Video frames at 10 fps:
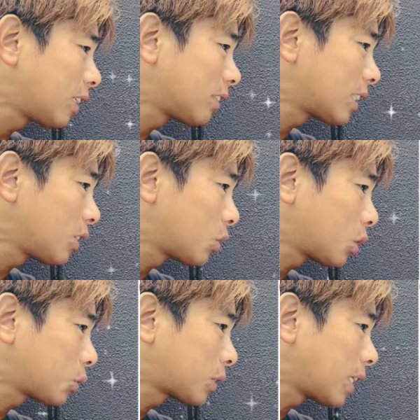クラスの女
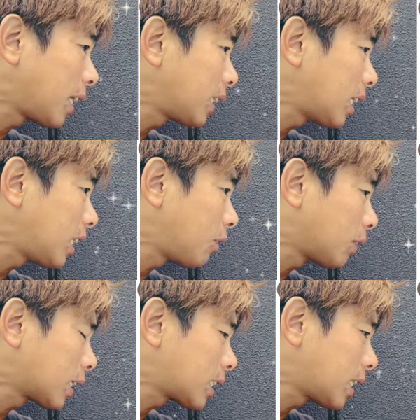子2人相手に
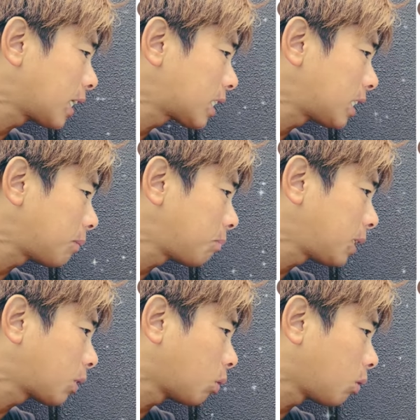私男子
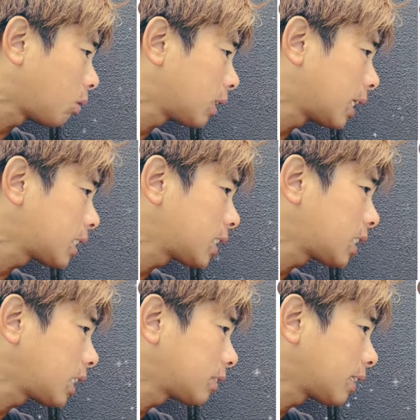B と男子
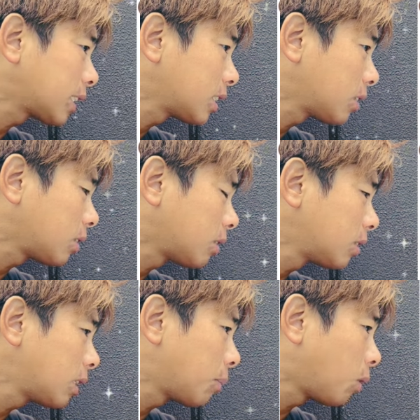C クラスの
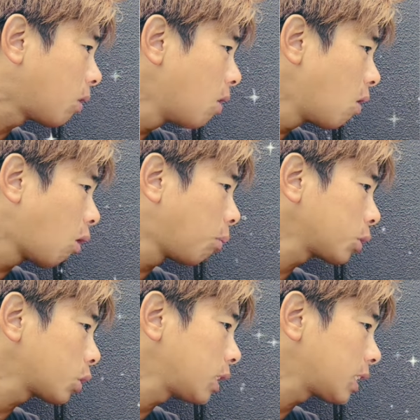でもほぼ
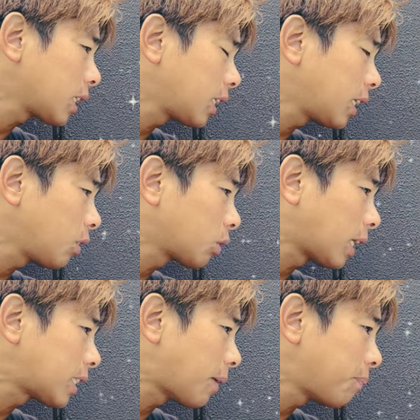初心者での
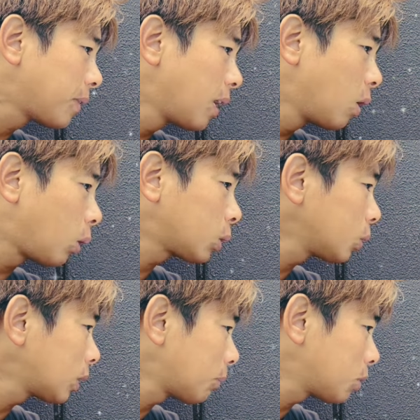対戦ほとん
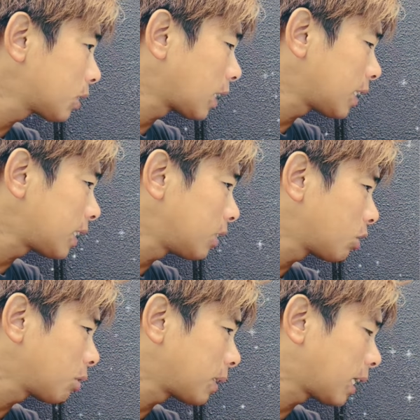どダブルス対
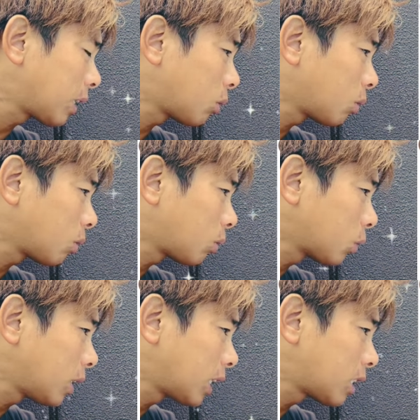シングルスみたいなところこ
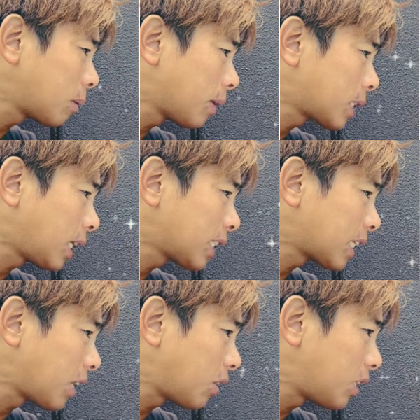とになってしまいましたが
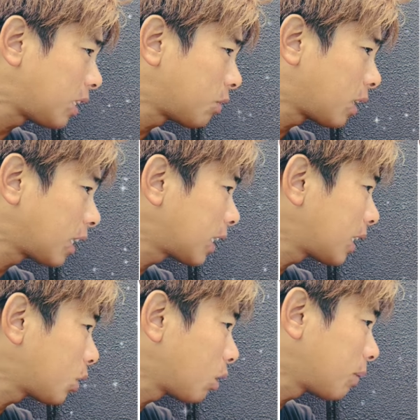左右に振られて
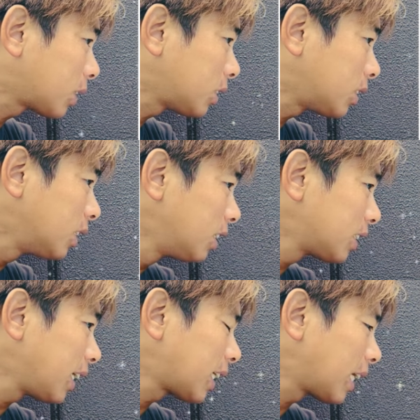拾いまくる
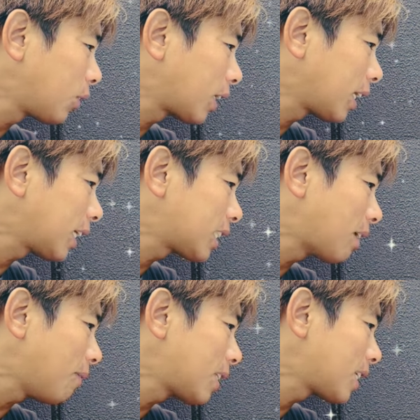展開を経験し
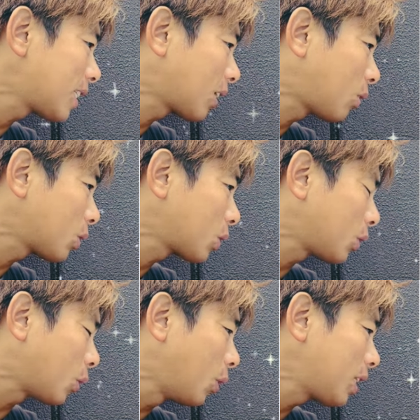てめっちゃ絶好調
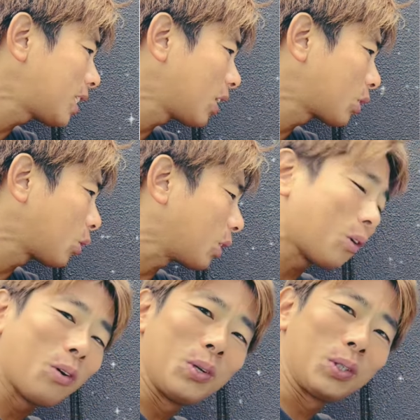4-1での勝利
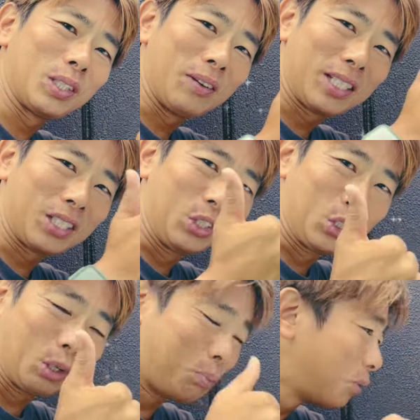おめでとうございますグッジョブ、